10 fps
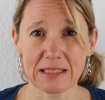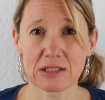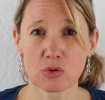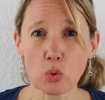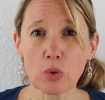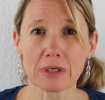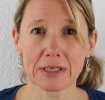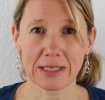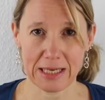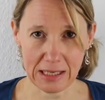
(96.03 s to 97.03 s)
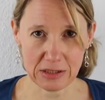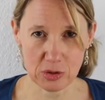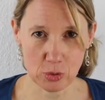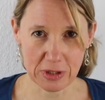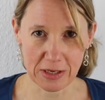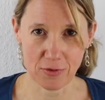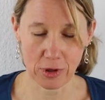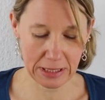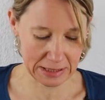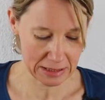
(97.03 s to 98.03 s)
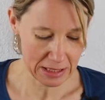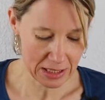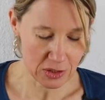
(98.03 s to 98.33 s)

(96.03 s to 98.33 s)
ganz dunkle Reaktion hier vorliegen.